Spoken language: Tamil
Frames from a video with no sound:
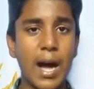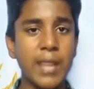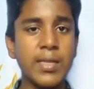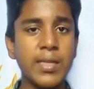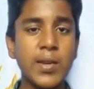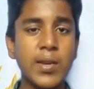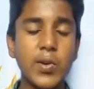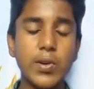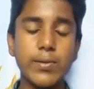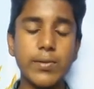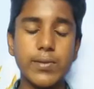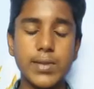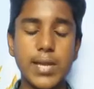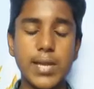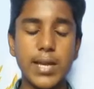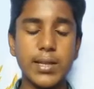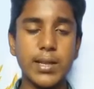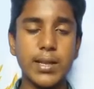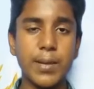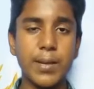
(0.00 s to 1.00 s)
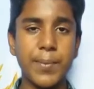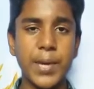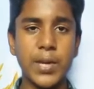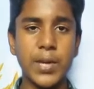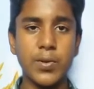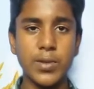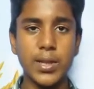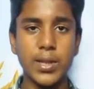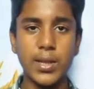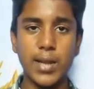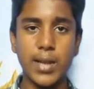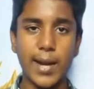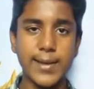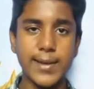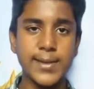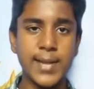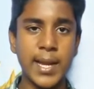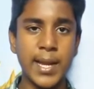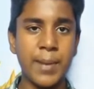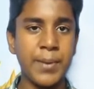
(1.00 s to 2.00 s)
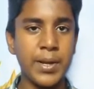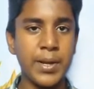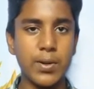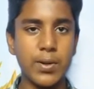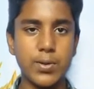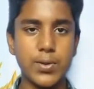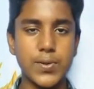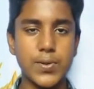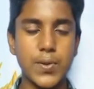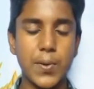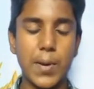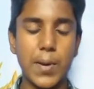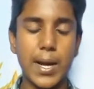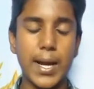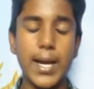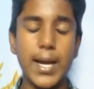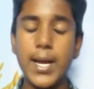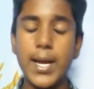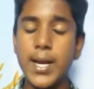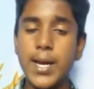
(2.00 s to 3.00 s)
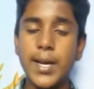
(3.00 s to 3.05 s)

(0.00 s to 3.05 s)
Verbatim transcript: அந்த ஒரு விவசாயத்துக்கு பேர் வந்து நன்சை அப்படின்னு வந்து சொல்லுவாங்க